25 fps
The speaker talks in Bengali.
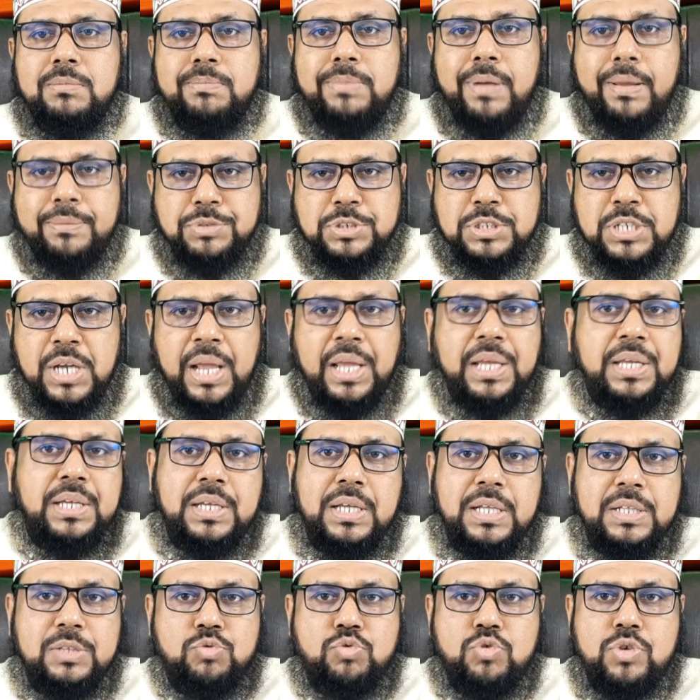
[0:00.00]
ব্যবসায়িক
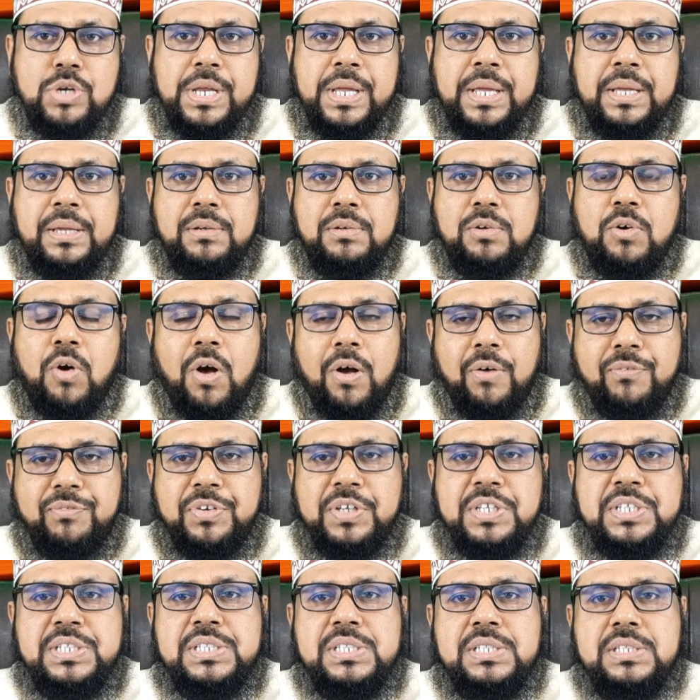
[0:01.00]
ক্ষেত্রে
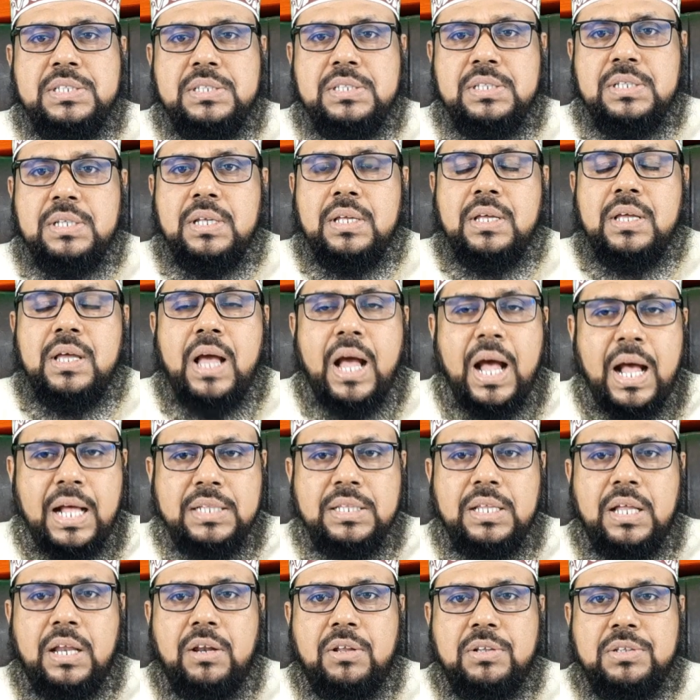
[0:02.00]
অফিস
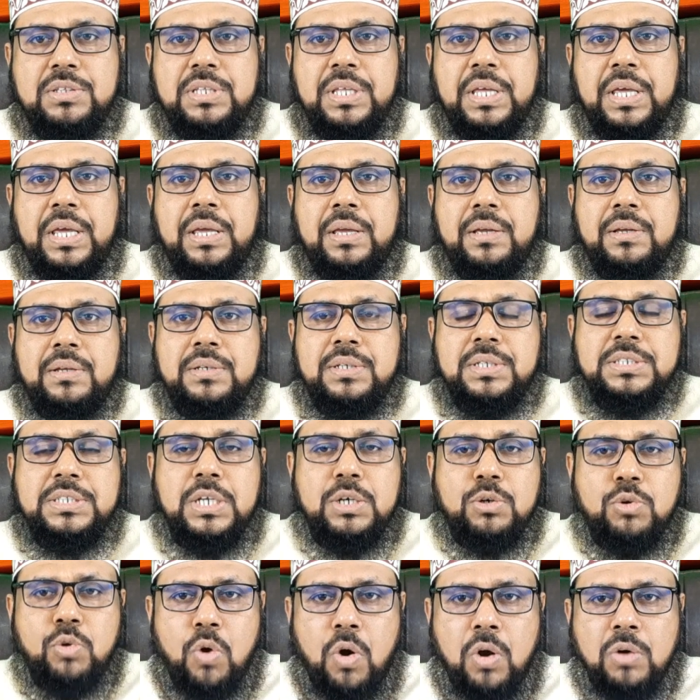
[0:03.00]
আদালতে
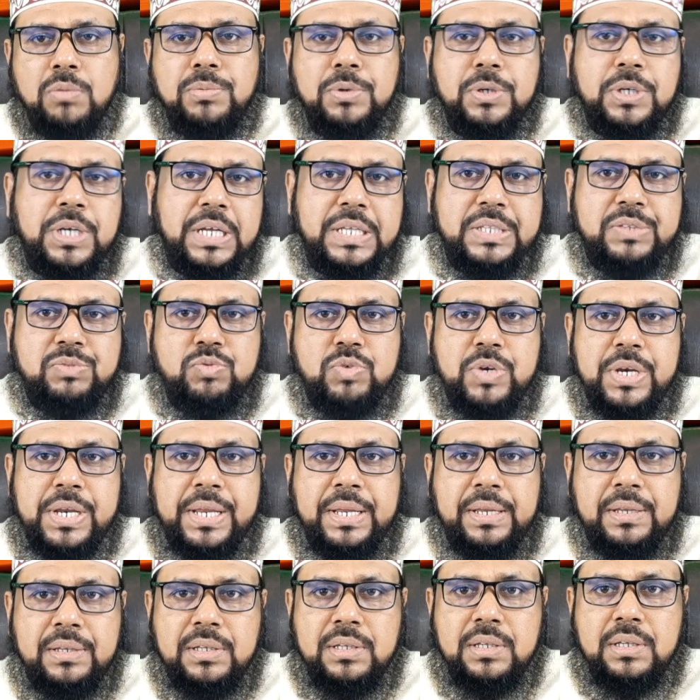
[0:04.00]
নিজের কর্মক্ষেত্রে
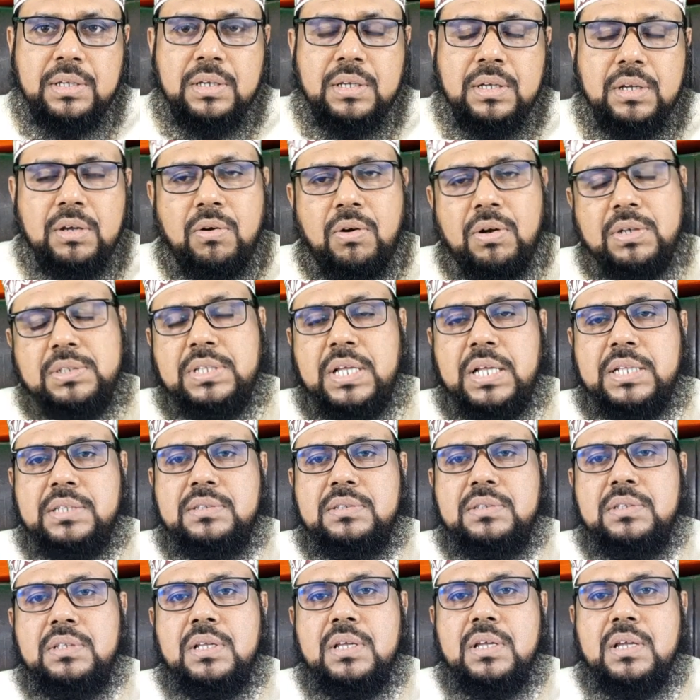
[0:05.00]
অর্থাৎ
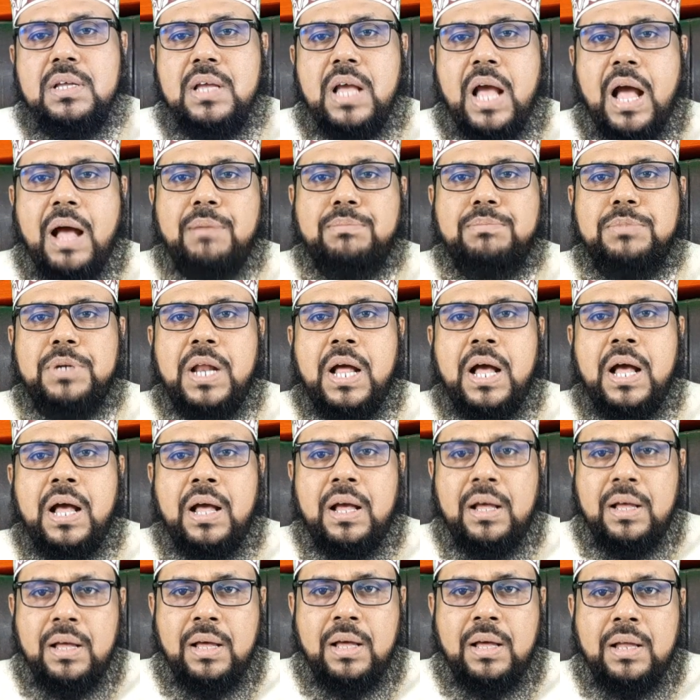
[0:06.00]
আমরা
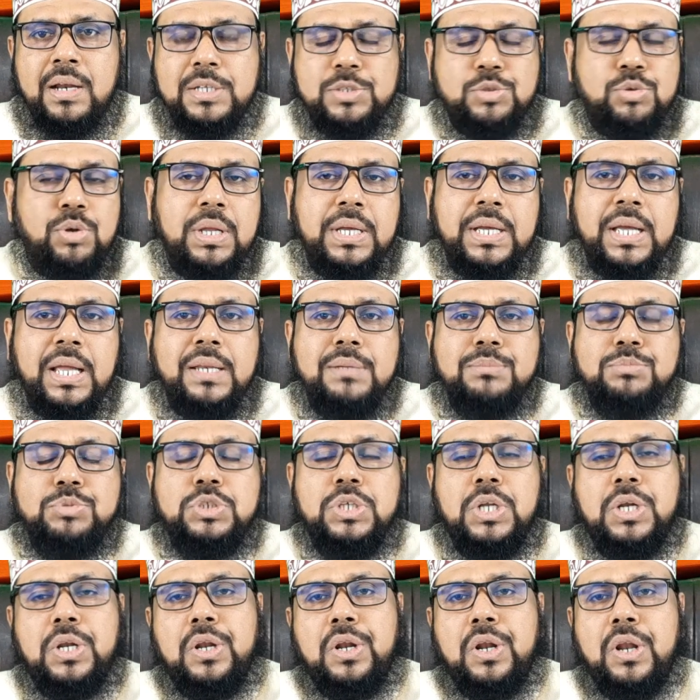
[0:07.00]
রসুল করিম
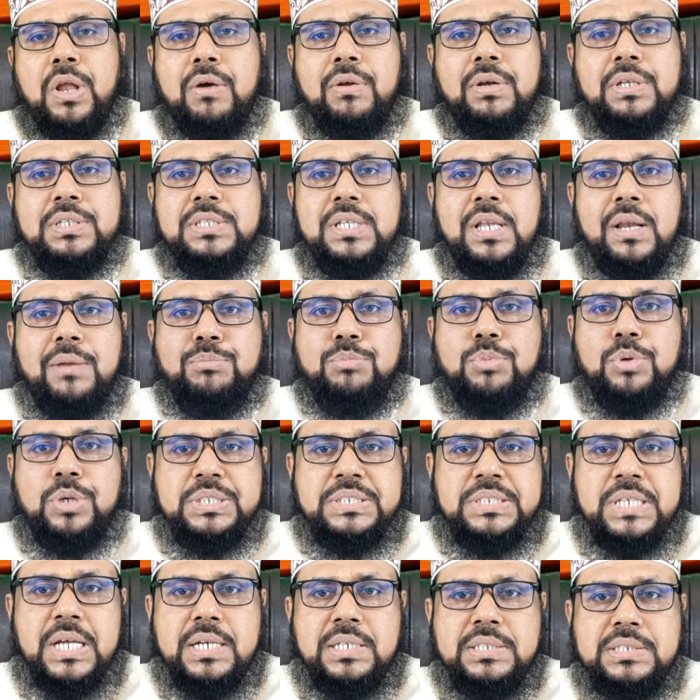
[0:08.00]
সাল্লাহ সাল্লাম
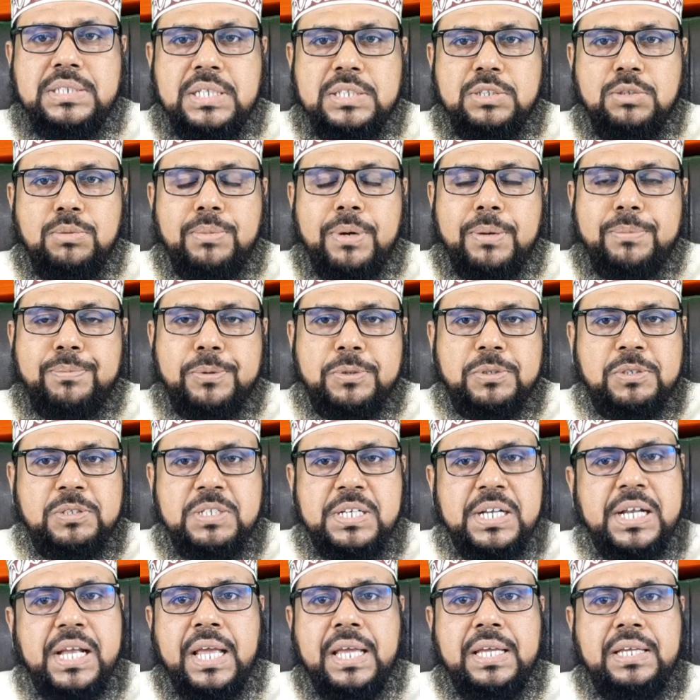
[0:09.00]
বলেছেন যে তোমরা
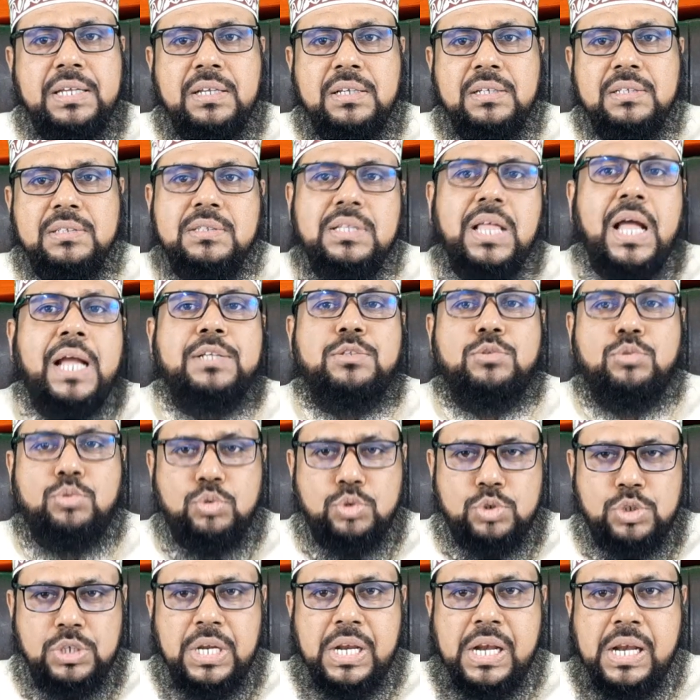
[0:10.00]
প্রত্যেকেই
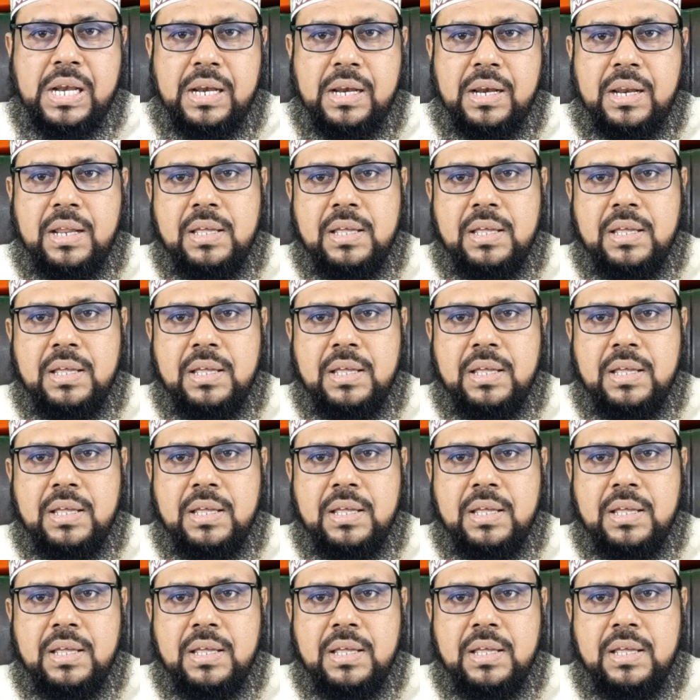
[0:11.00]
দায়িত্বশীল